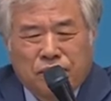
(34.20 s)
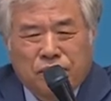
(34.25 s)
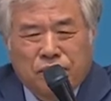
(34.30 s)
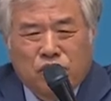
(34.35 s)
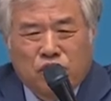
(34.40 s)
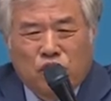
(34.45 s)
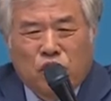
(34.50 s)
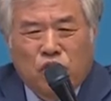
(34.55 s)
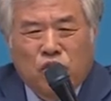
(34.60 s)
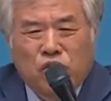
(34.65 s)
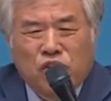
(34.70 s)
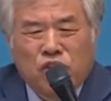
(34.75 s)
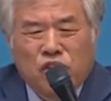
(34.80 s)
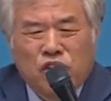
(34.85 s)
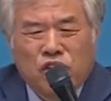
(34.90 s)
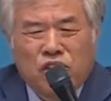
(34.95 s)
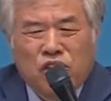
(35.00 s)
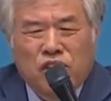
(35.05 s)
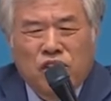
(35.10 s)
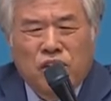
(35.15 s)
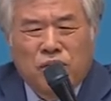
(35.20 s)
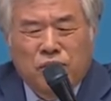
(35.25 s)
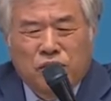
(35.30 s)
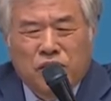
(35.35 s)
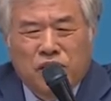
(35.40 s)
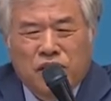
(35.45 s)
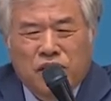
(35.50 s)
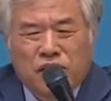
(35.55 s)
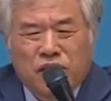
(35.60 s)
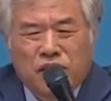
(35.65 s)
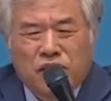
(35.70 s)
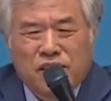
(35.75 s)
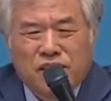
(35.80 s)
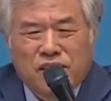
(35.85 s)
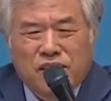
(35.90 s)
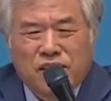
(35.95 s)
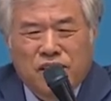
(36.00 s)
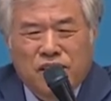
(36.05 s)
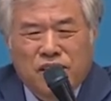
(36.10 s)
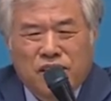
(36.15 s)
종전협정이라는
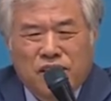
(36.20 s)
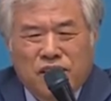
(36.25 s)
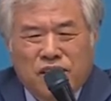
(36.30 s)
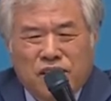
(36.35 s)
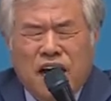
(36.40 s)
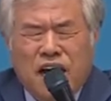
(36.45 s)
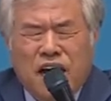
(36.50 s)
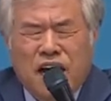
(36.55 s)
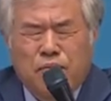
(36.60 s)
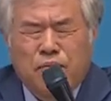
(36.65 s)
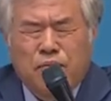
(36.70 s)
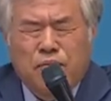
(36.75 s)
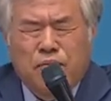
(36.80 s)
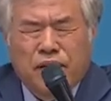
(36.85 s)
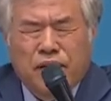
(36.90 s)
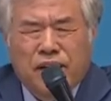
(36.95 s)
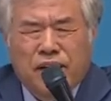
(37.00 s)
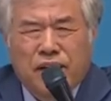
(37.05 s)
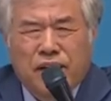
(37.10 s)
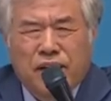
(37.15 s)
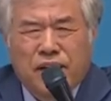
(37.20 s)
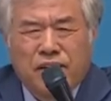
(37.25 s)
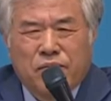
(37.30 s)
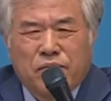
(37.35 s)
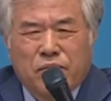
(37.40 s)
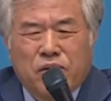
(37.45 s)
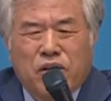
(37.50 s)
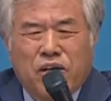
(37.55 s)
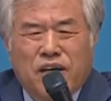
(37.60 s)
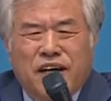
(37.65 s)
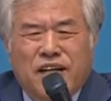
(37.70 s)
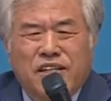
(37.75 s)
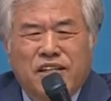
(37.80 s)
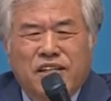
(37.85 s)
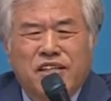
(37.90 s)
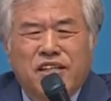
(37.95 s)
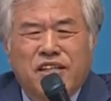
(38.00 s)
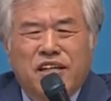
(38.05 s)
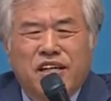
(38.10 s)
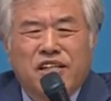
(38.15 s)
것은 그 앞에 뭐가
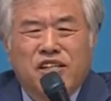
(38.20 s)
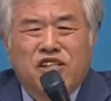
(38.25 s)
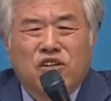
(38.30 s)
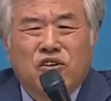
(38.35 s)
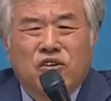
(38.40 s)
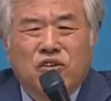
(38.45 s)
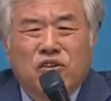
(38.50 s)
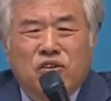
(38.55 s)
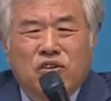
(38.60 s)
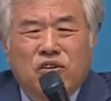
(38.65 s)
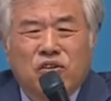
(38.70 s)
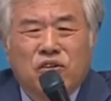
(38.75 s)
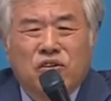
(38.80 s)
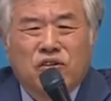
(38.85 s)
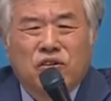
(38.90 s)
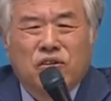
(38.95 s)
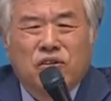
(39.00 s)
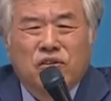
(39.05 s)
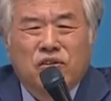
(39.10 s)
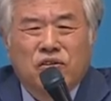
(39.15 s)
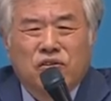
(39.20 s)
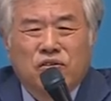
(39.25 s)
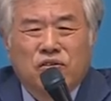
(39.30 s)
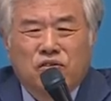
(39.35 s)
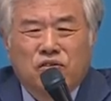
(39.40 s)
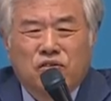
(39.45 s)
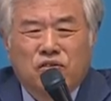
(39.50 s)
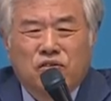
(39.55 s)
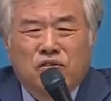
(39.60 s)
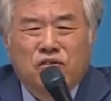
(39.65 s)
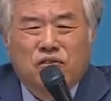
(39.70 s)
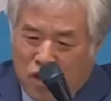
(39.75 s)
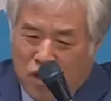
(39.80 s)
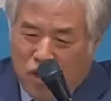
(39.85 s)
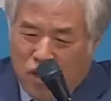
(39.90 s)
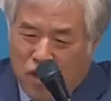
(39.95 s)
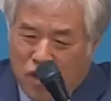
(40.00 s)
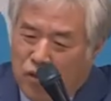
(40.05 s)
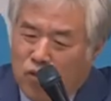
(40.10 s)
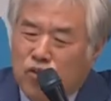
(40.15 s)
전제되 있죠?
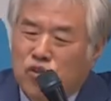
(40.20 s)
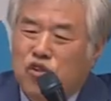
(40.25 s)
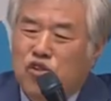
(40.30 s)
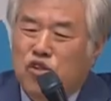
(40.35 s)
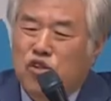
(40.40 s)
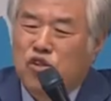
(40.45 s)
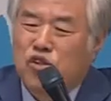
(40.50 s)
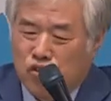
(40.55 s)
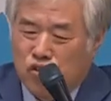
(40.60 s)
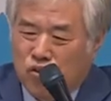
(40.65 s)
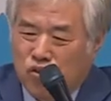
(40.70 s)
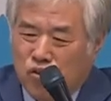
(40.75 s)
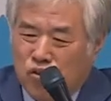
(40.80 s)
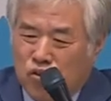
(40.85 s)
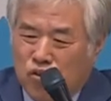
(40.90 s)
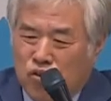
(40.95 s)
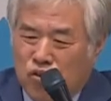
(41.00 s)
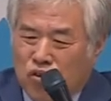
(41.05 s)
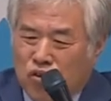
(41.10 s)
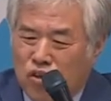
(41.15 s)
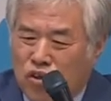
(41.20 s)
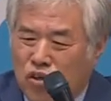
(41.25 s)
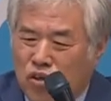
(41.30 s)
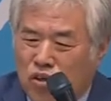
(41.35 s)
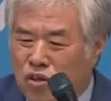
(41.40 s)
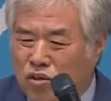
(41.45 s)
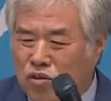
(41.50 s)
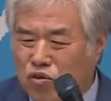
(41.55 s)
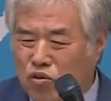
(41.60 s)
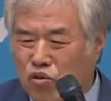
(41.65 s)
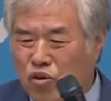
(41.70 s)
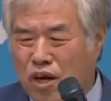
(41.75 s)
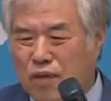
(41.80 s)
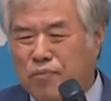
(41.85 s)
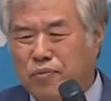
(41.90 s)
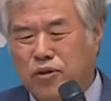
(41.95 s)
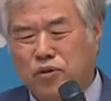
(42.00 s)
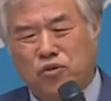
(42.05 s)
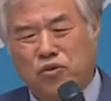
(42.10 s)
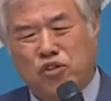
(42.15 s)
주한미군 철수.
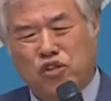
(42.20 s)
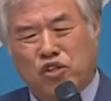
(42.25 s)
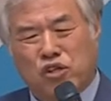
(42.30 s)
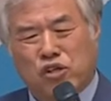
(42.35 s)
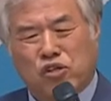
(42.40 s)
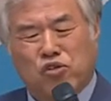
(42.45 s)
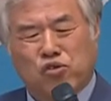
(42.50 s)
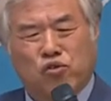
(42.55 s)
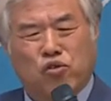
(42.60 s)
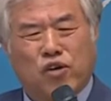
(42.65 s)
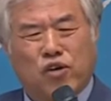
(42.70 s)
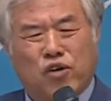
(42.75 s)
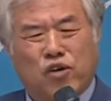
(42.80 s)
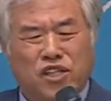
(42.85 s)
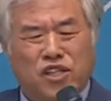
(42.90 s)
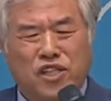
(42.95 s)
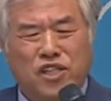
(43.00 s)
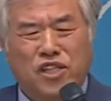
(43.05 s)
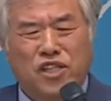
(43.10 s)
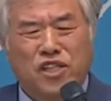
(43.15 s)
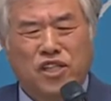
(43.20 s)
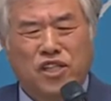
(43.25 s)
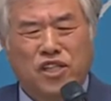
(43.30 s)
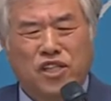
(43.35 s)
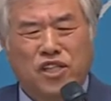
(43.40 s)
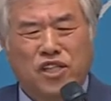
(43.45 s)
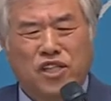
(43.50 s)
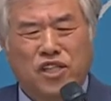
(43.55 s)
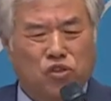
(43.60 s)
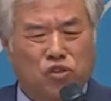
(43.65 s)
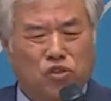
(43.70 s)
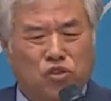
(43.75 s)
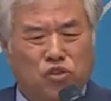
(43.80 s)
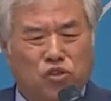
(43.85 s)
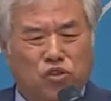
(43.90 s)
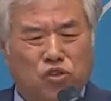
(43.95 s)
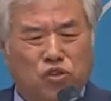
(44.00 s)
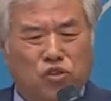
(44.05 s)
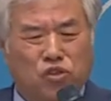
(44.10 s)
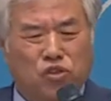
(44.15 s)
주한미군 철수가 전제된
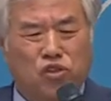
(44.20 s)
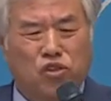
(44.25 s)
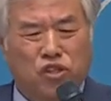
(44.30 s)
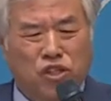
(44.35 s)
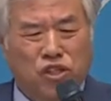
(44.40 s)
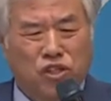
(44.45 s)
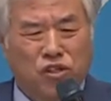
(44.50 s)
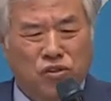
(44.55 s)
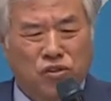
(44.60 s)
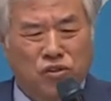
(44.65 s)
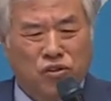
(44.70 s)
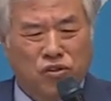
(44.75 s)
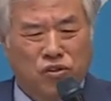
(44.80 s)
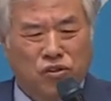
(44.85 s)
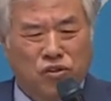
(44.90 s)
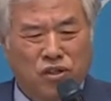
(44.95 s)
조건으로 종전이요.